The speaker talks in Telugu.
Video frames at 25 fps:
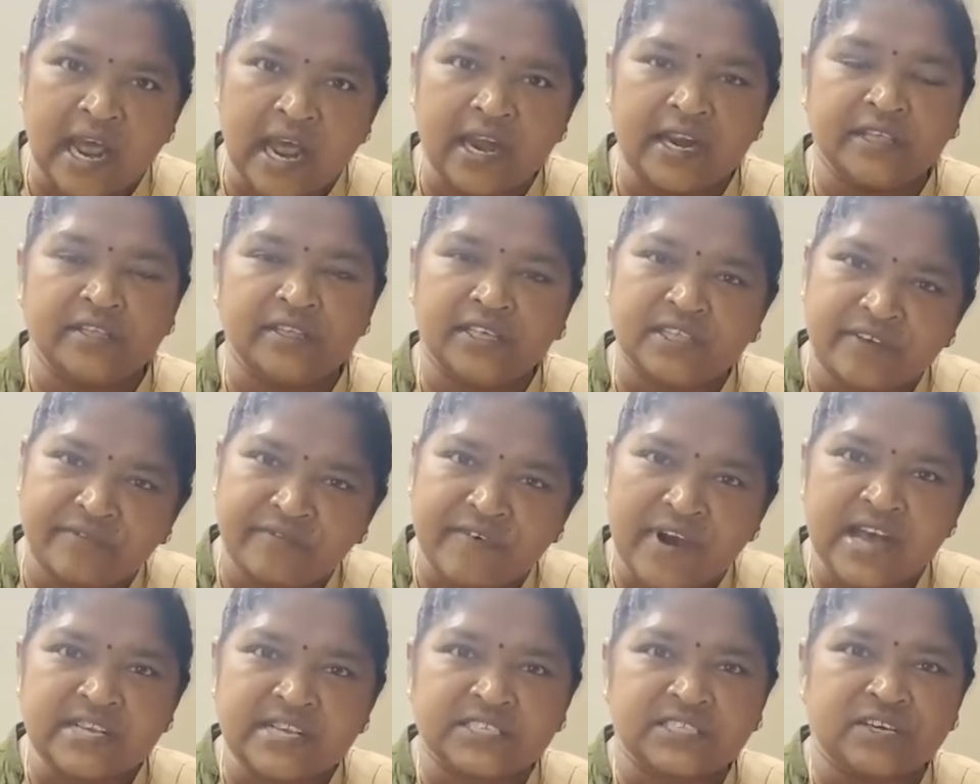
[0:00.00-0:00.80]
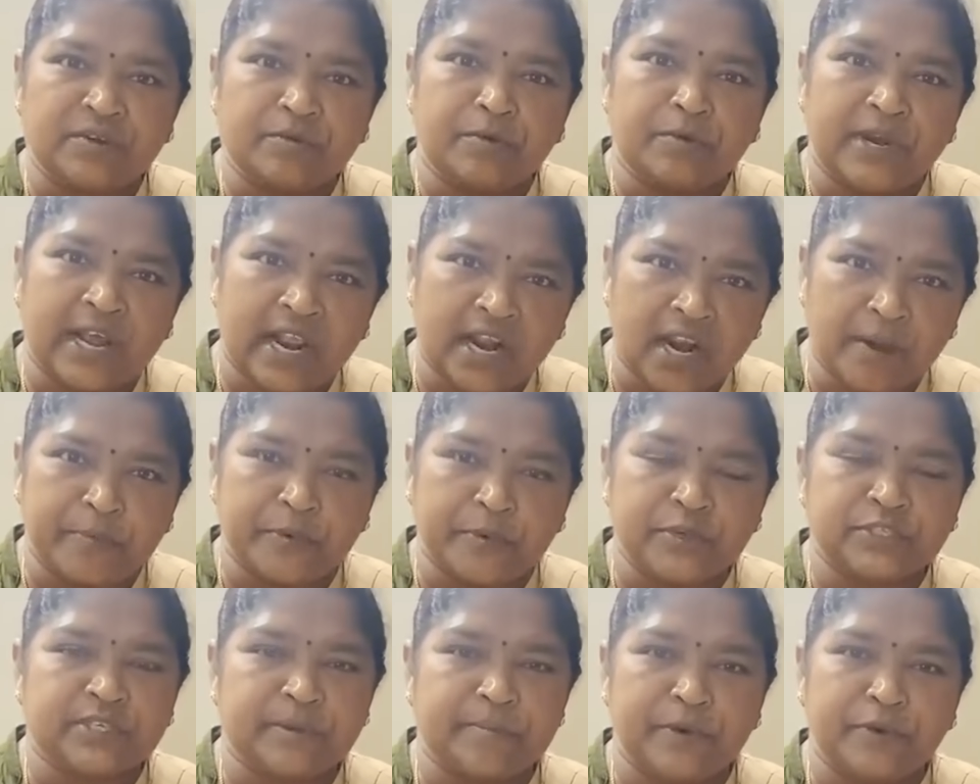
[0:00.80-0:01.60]
రాలేదు ఇది వాస్తవం
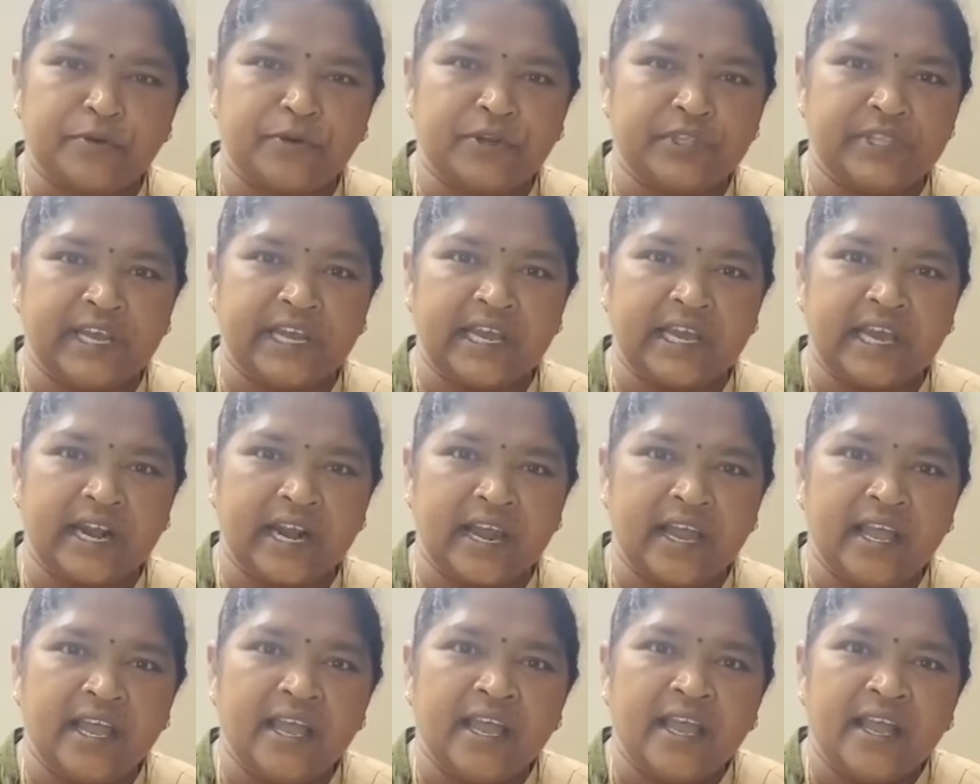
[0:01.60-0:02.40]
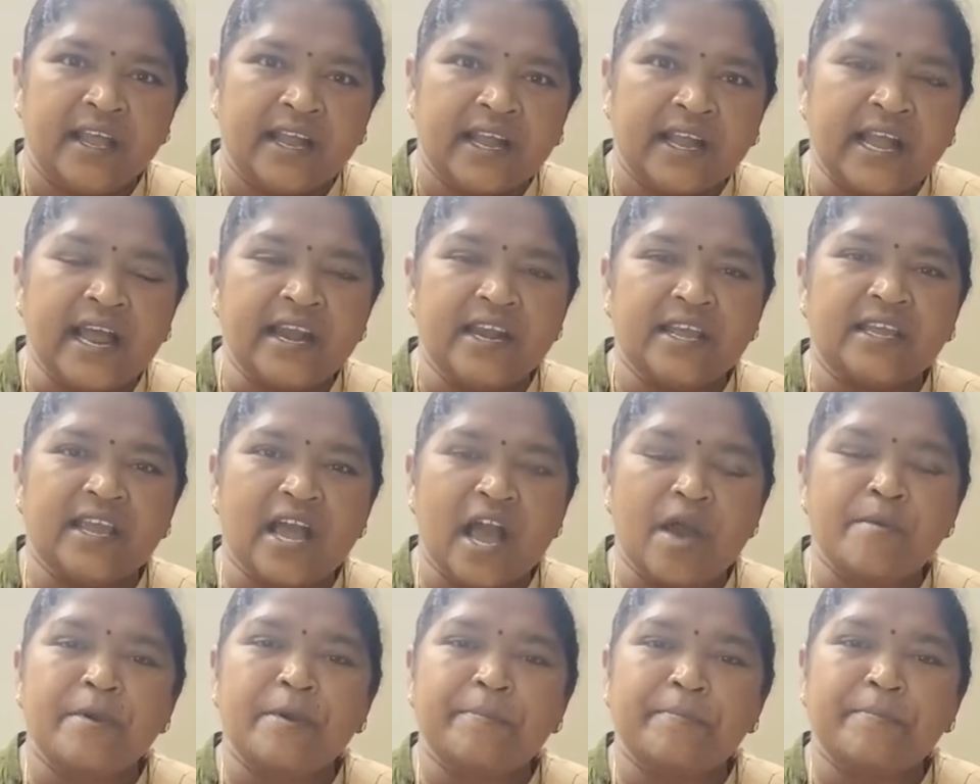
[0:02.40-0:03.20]
నల్లపోచమ్మ గుడి దగ్గర కానీ
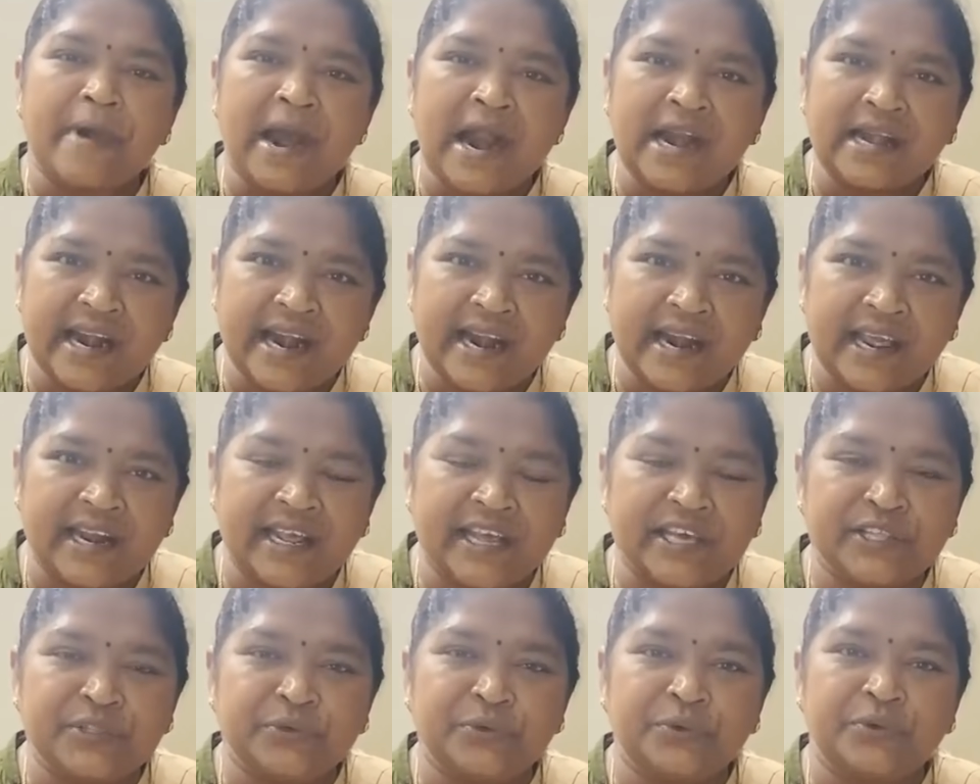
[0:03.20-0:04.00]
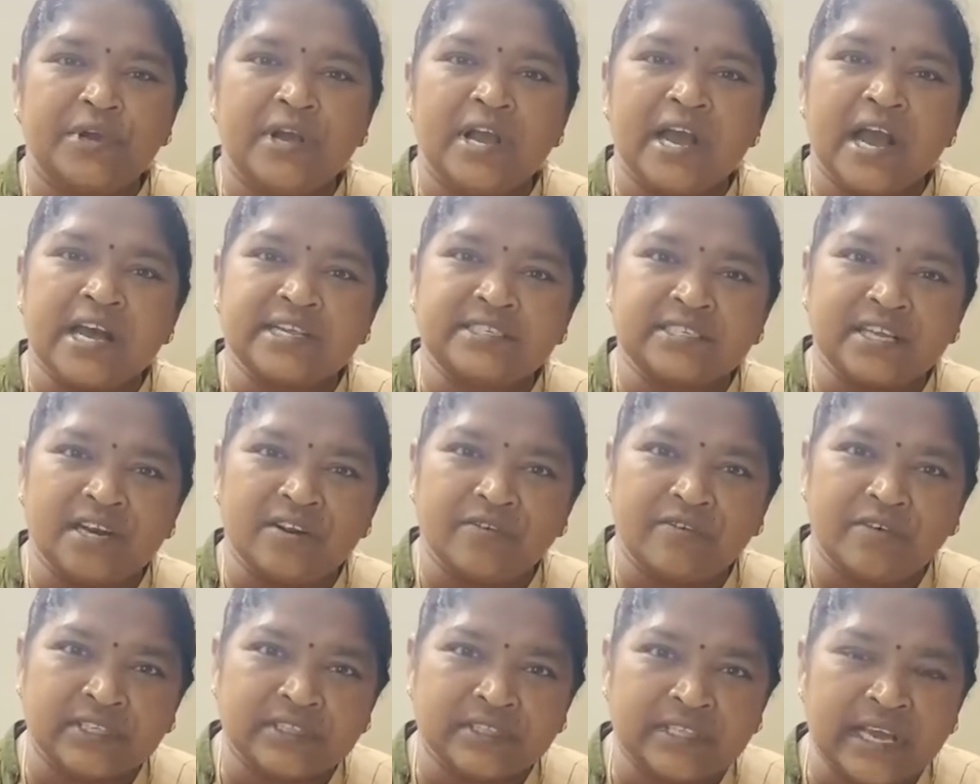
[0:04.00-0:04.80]
ఆమె మాట్లాడలేదు
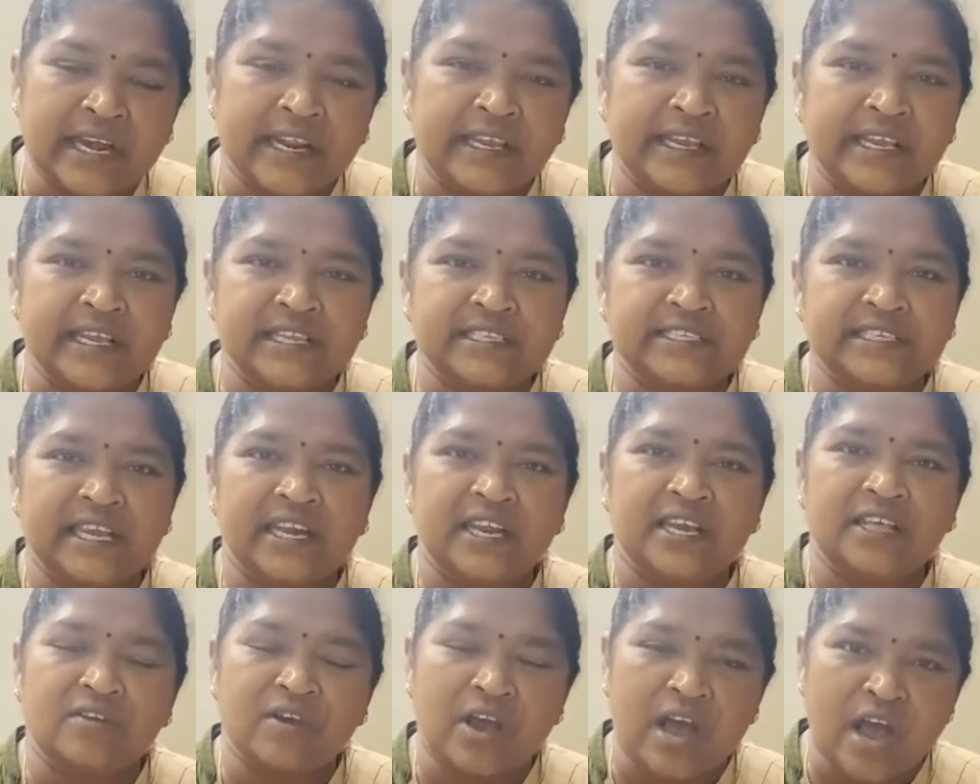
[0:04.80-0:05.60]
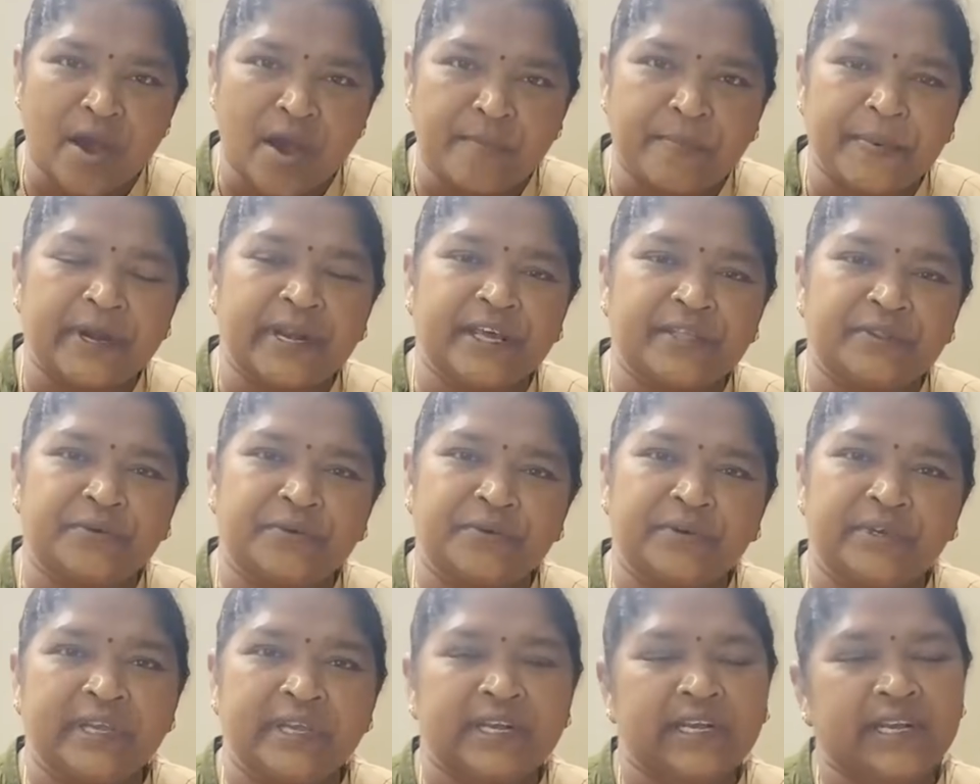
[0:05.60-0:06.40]
అసలు తనిఖీ చేయలేదు
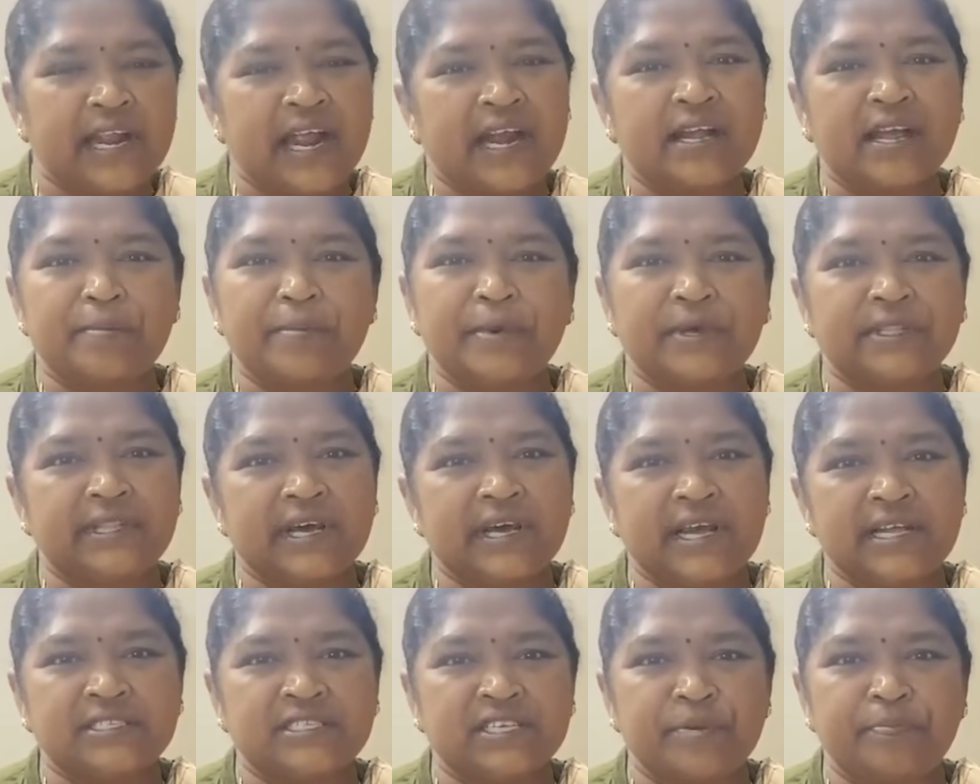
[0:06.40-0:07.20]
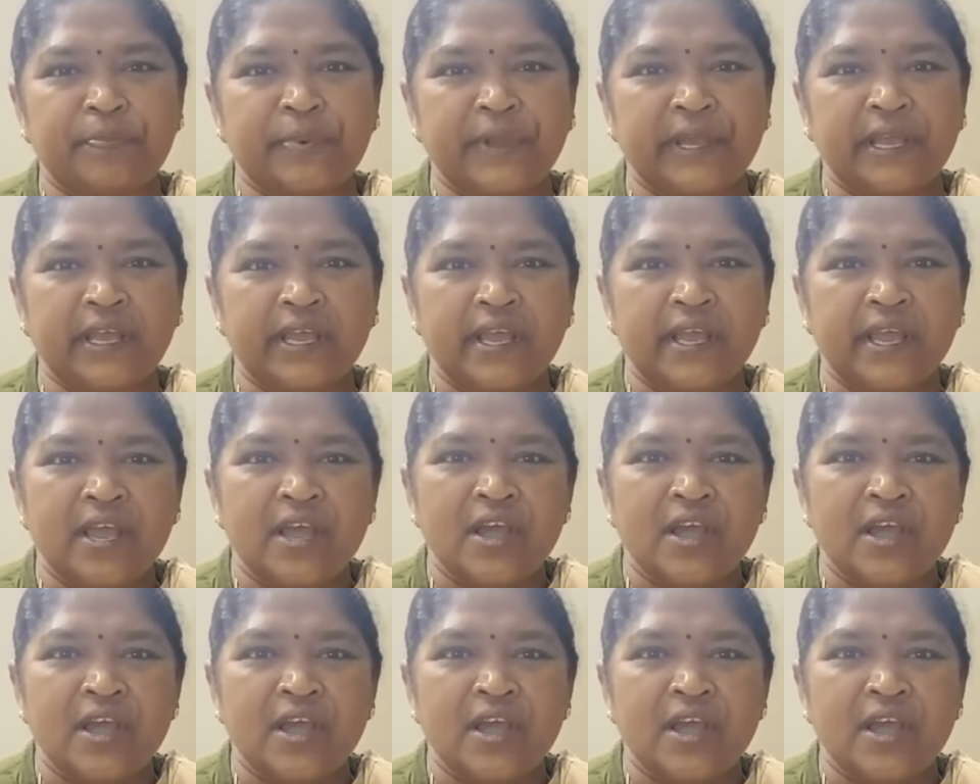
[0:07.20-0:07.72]
ఆపలేదు ఇట్లాంటి అబద్ధాలు చెప్పి